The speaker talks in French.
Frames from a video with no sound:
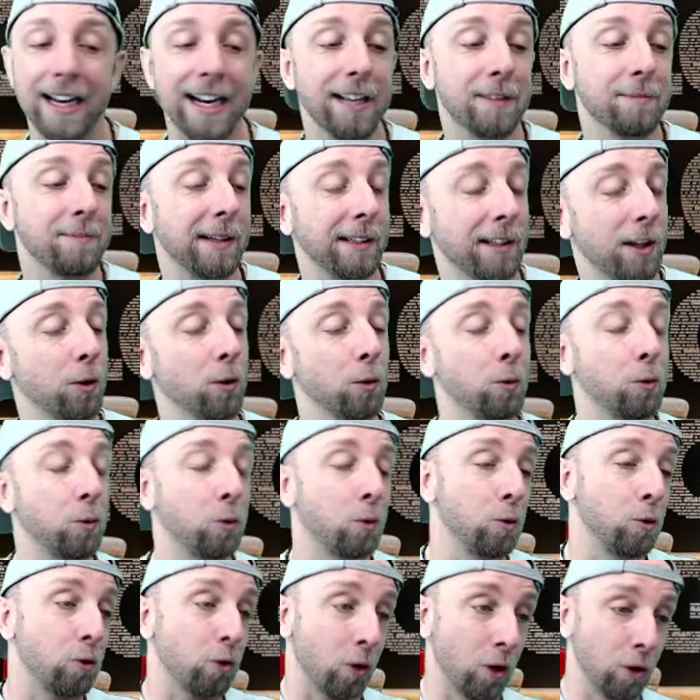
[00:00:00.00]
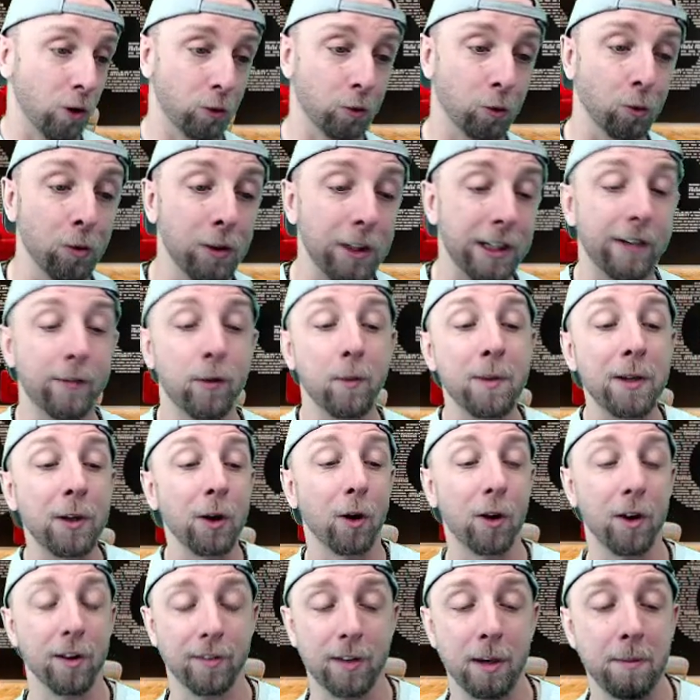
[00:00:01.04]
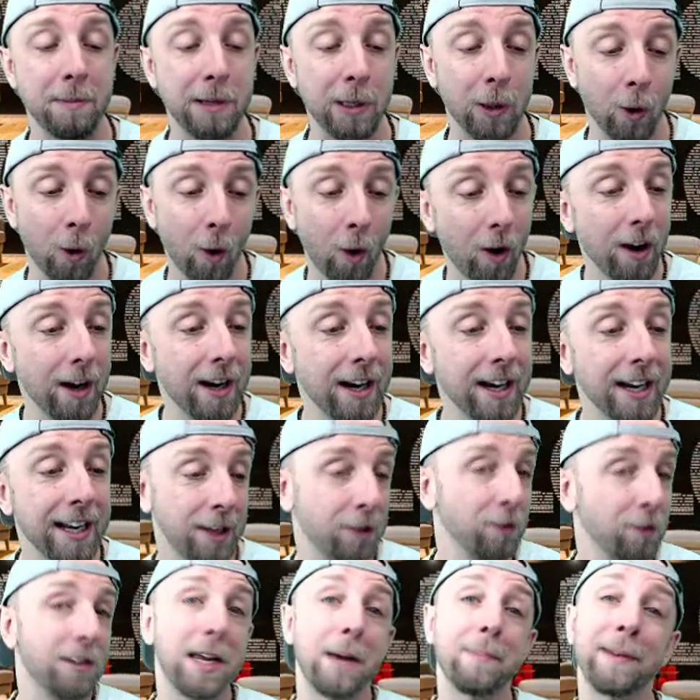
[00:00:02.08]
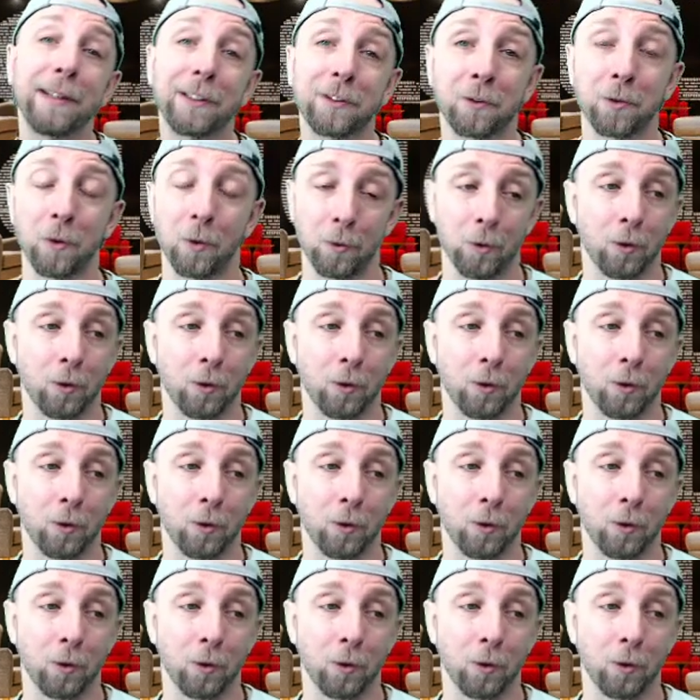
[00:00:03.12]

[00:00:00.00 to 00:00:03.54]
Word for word: Et là ce matin donc du coup je relance le truc, j'avais oublié de relancer le micro et donc il n'y avait pas de son.